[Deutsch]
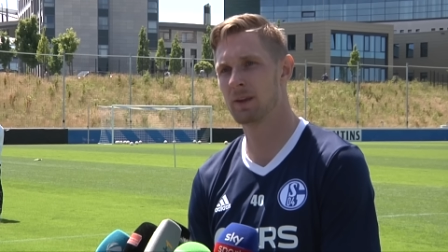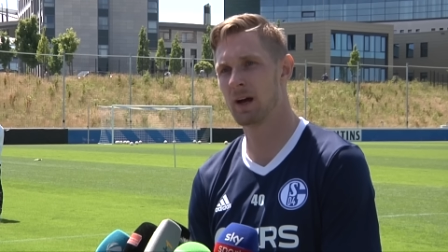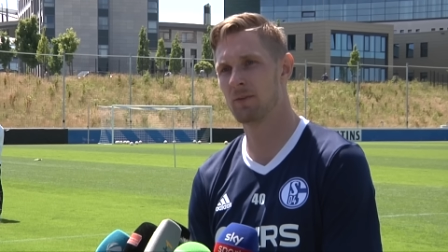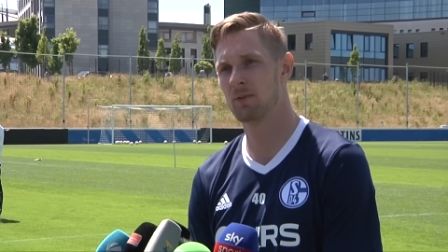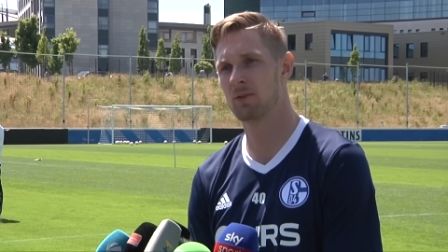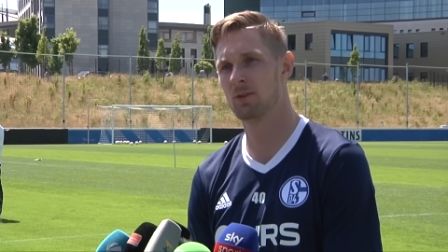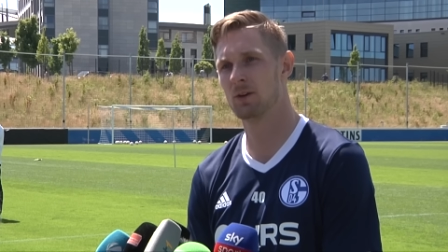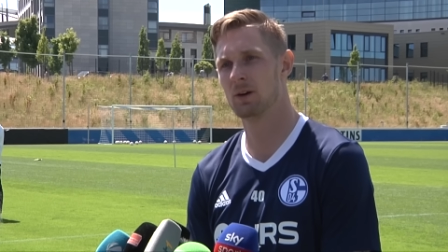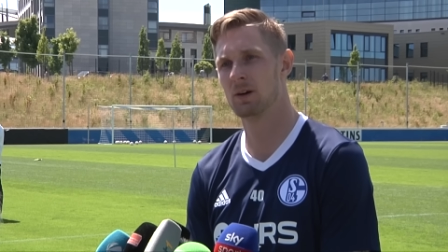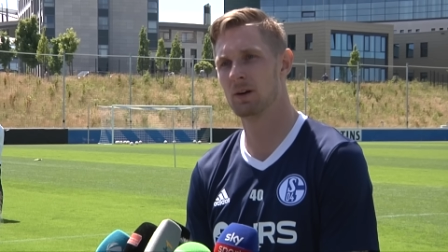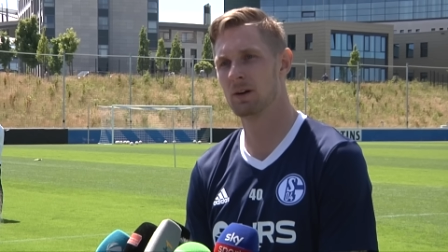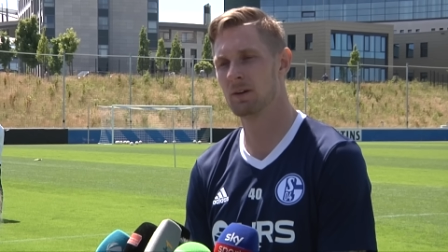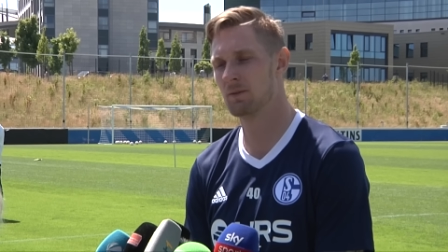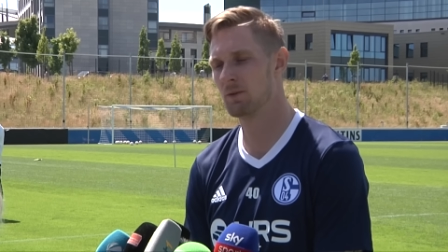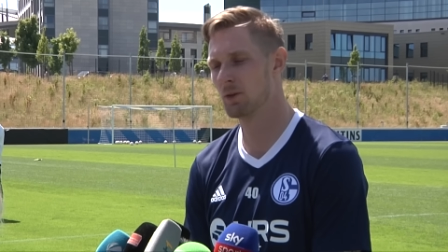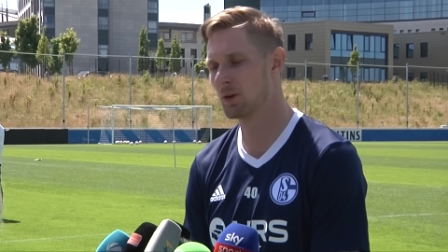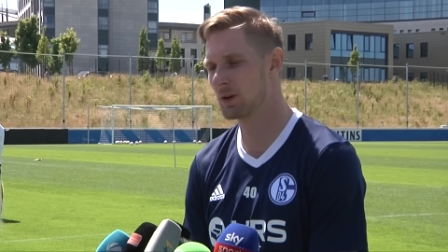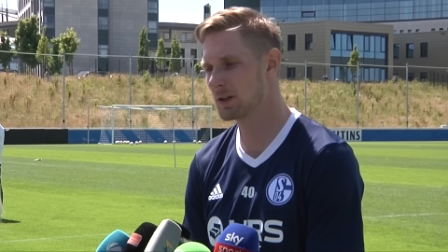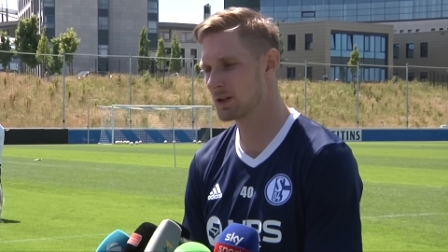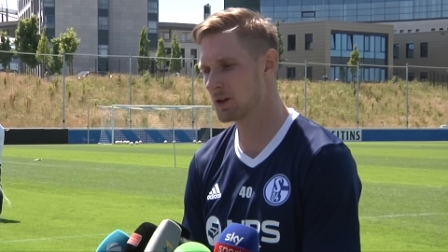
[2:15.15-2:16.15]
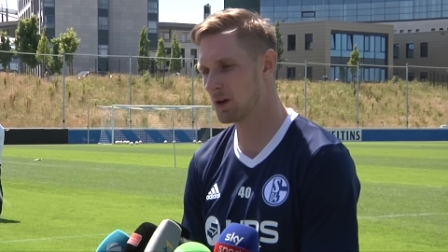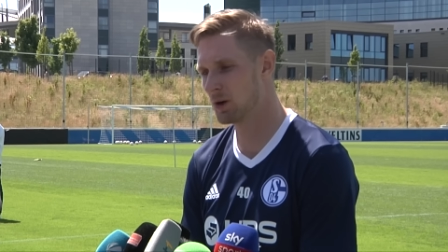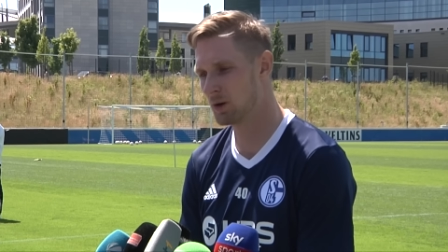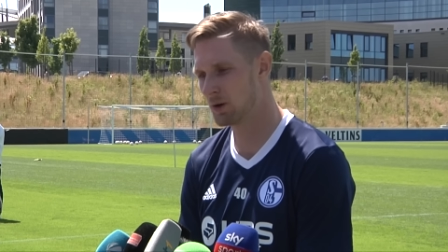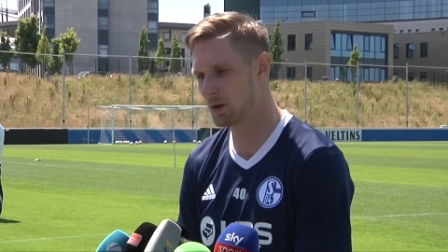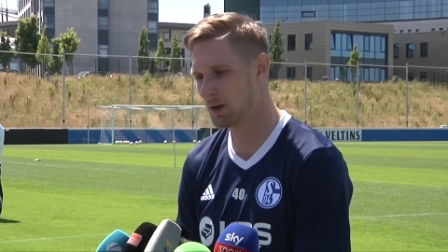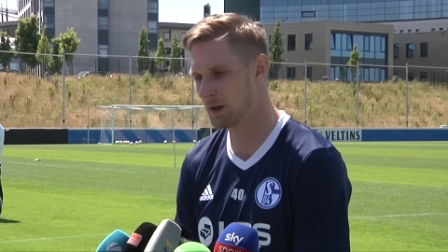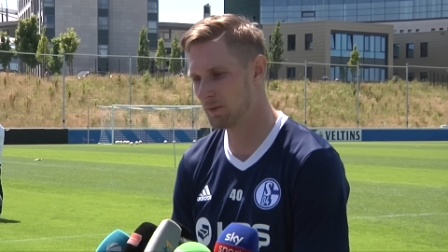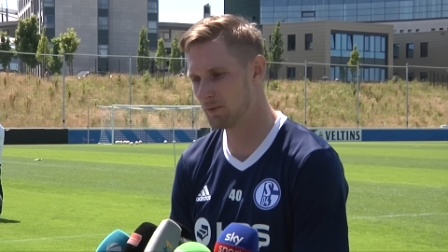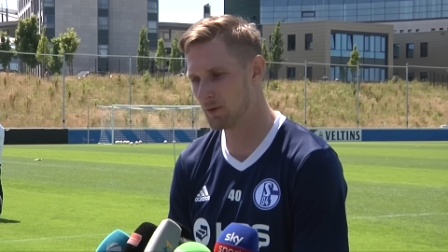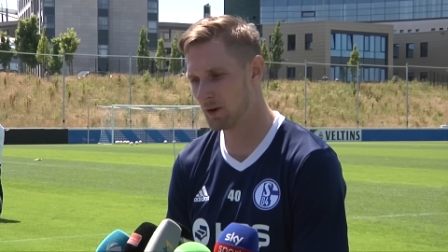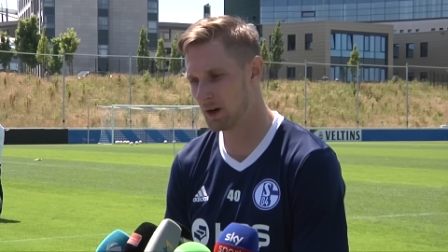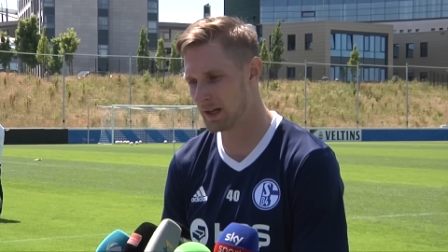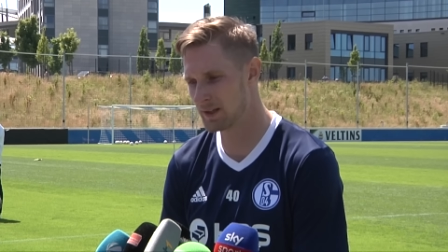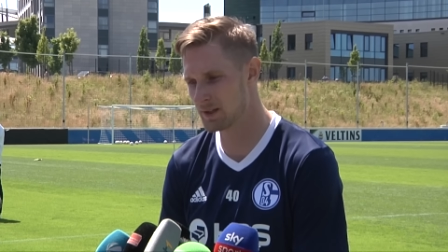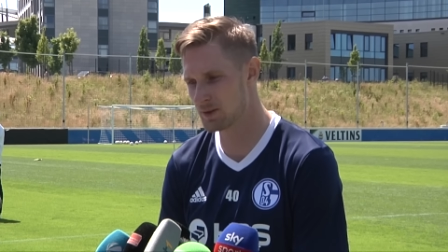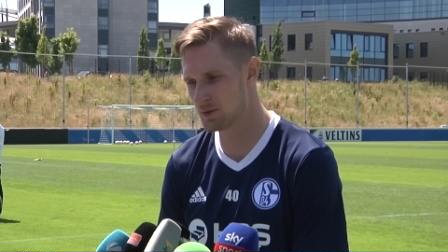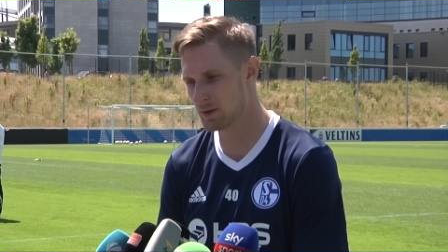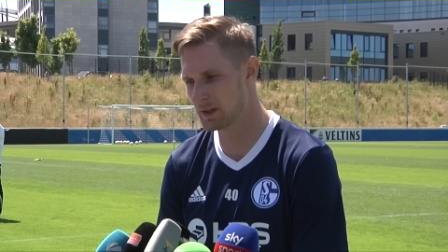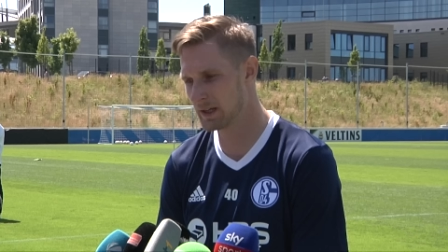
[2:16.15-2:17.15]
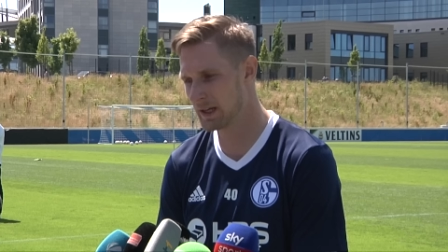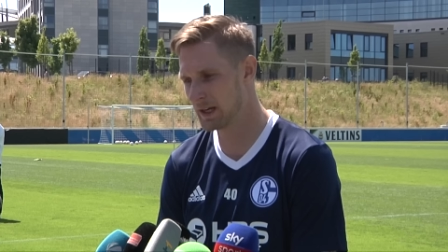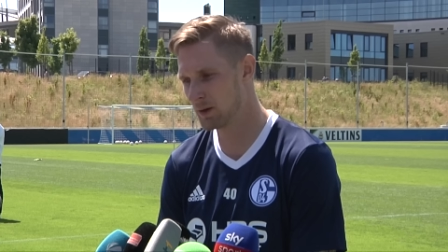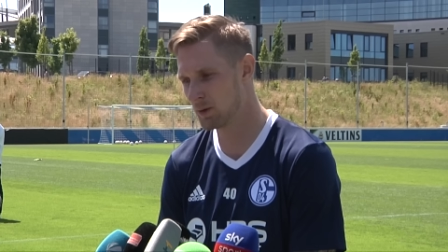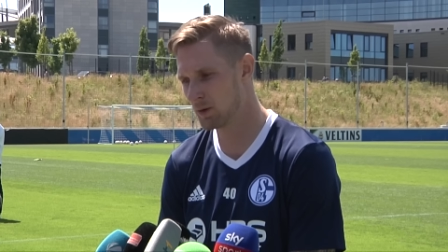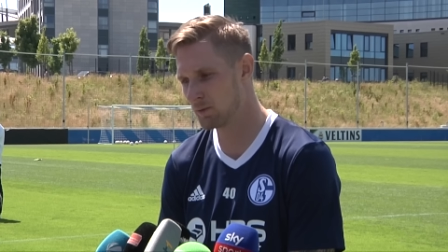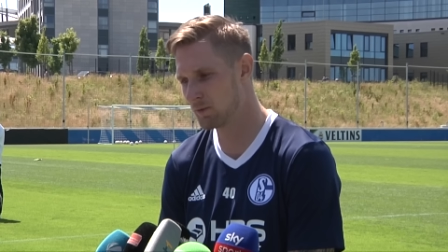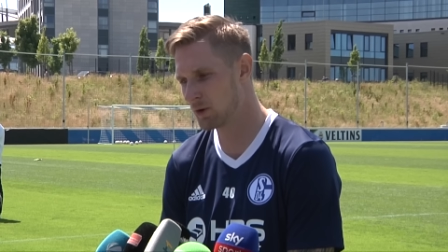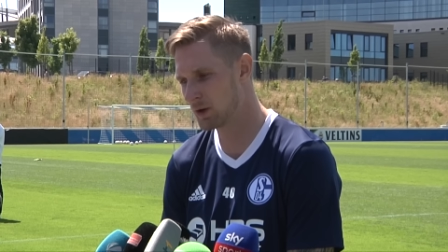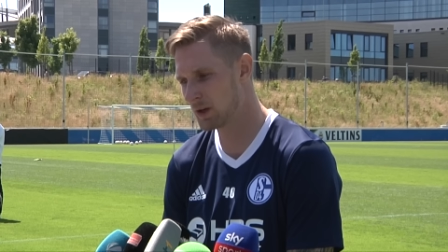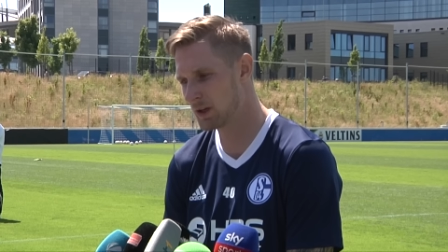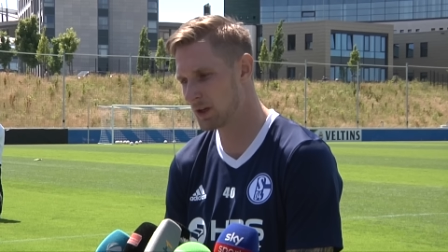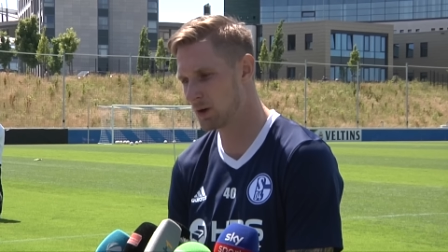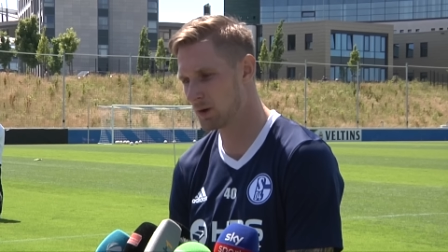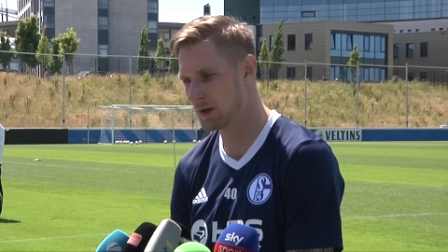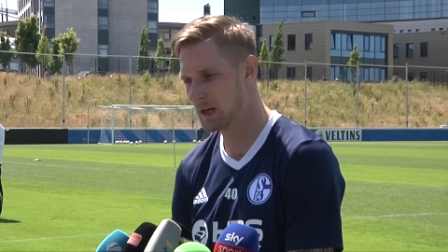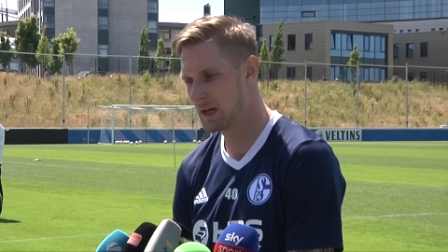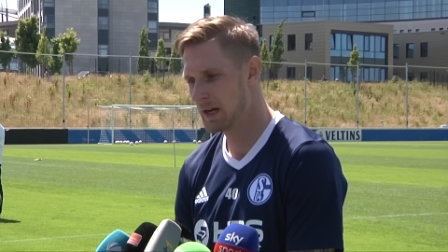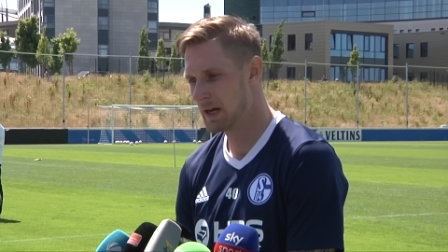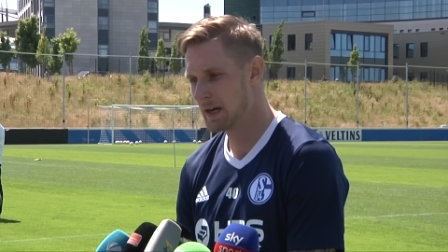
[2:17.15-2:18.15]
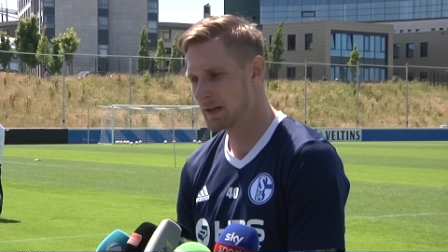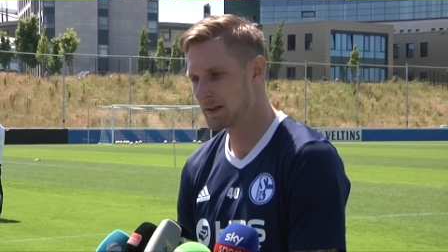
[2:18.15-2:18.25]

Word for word: dafür wirklich auch äh, voranzugehen und wirklich auch